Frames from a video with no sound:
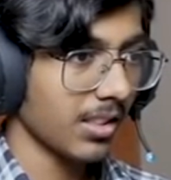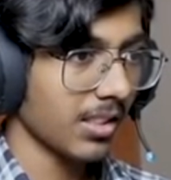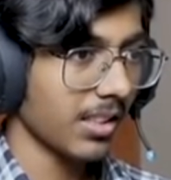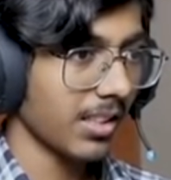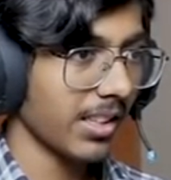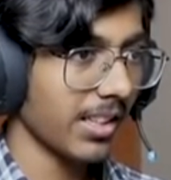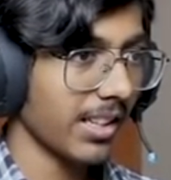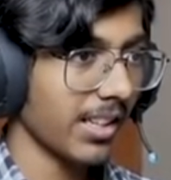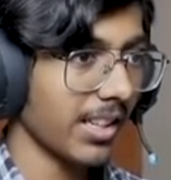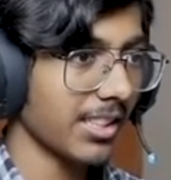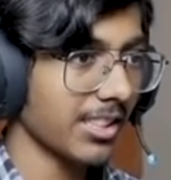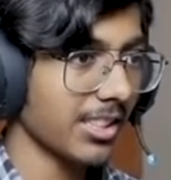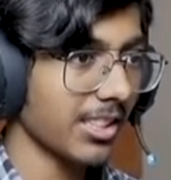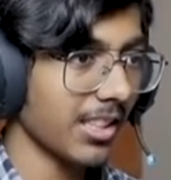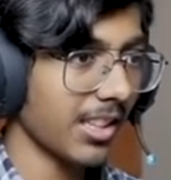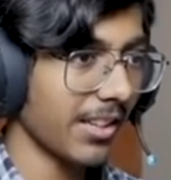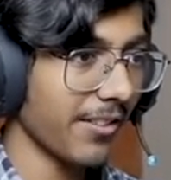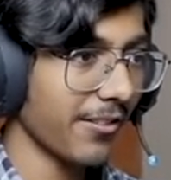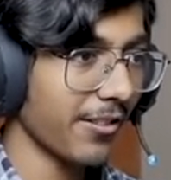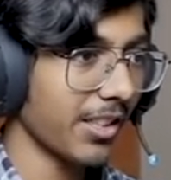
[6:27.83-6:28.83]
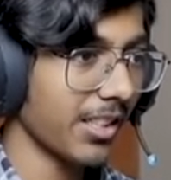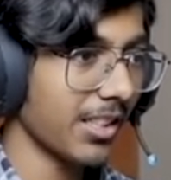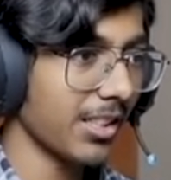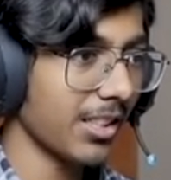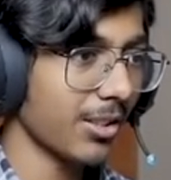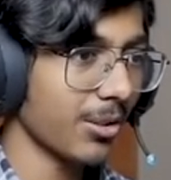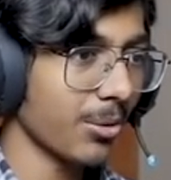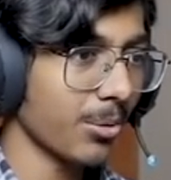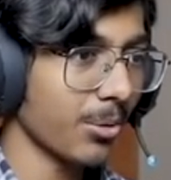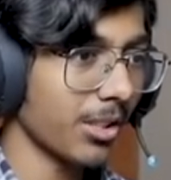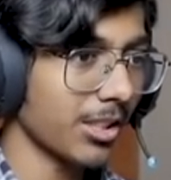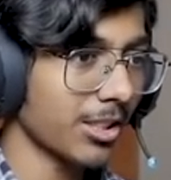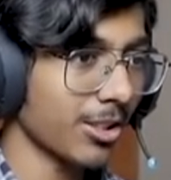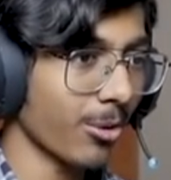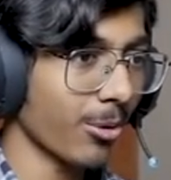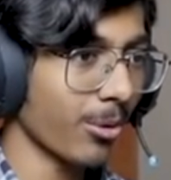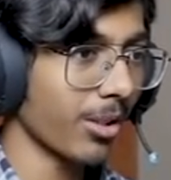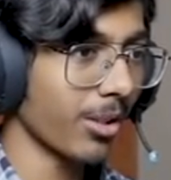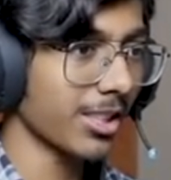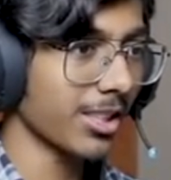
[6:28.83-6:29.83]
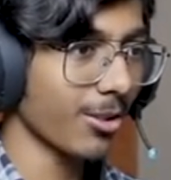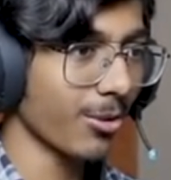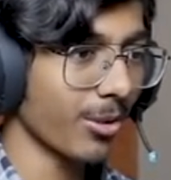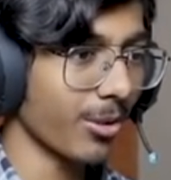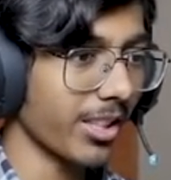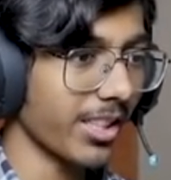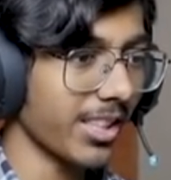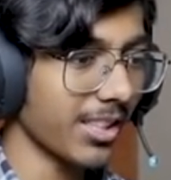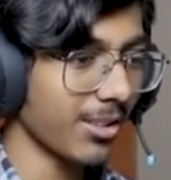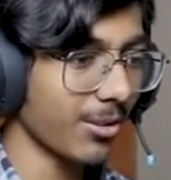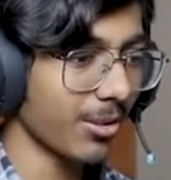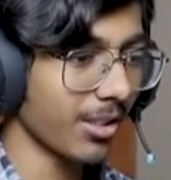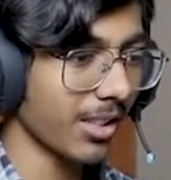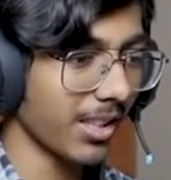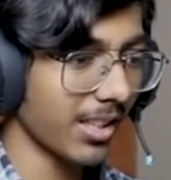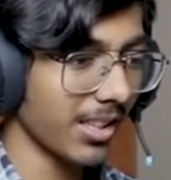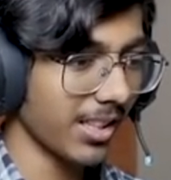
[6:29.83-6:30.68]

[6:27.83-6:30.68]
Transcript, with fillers: आई गेस आई विल डू इट स्लोली स्लोली क्योंकि